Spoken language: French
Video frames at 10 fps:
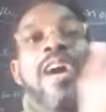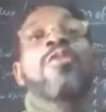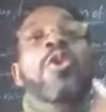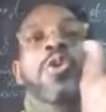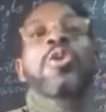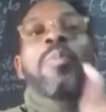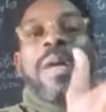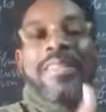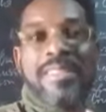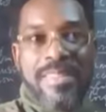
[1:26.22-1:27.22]
En
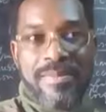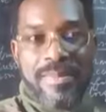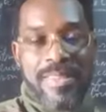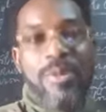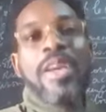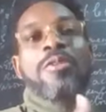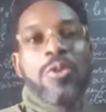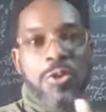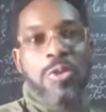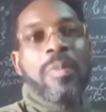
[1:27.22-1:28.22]
contrepartie, il y aura une
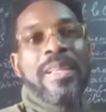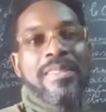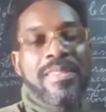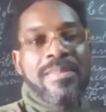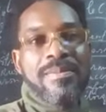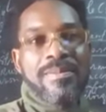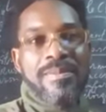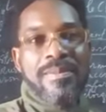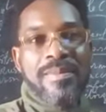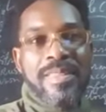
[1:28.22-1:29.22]
contrepartie,
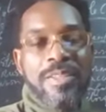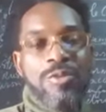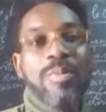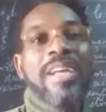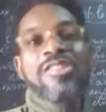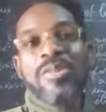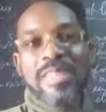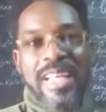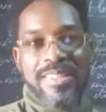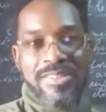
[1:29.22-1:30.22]
c'est du
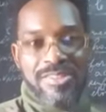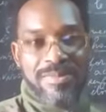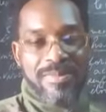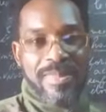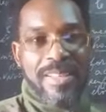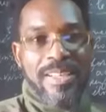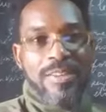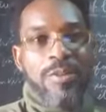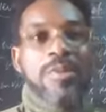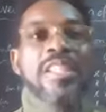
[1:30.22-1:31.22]
marchandage.
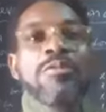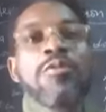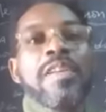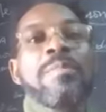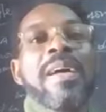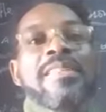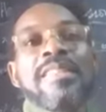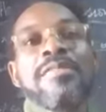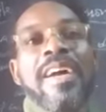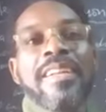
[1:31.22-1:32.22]
Donc si vous faites
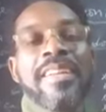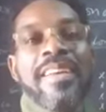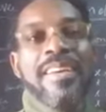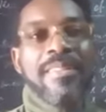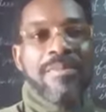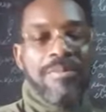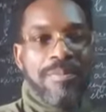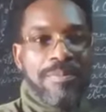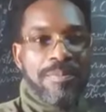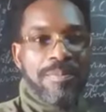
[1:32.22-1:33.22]
partie Wagner,
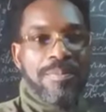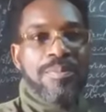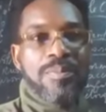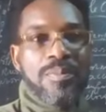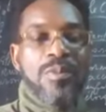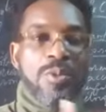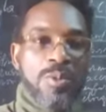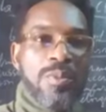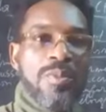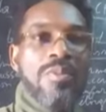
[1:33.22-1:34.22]

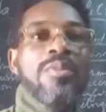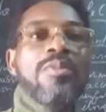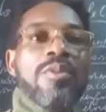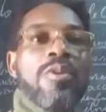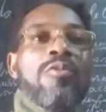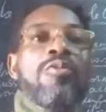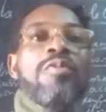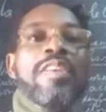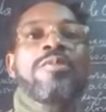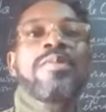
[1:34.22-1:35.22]
nous, on vous
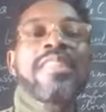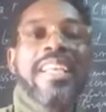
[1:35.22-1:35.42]
fait ceci.